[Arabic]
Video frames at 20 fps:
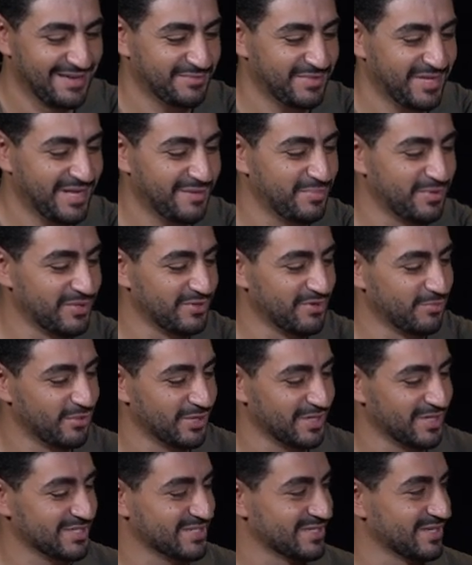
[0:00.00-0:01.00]
تحب النوم
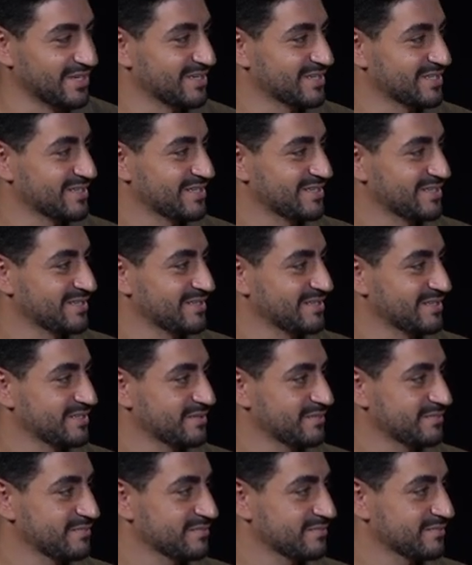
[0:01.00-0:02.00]
ولا السهر؟
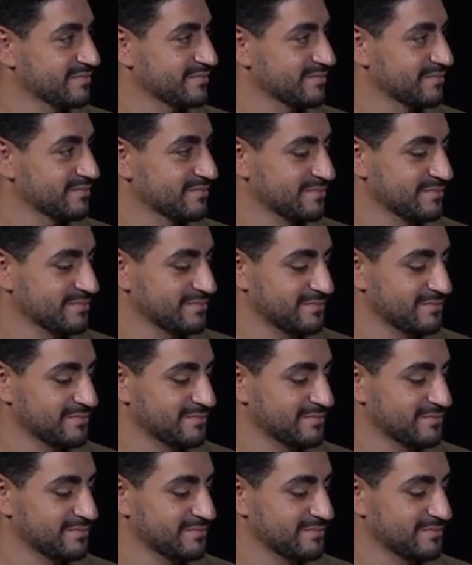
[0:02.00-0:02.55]
النوم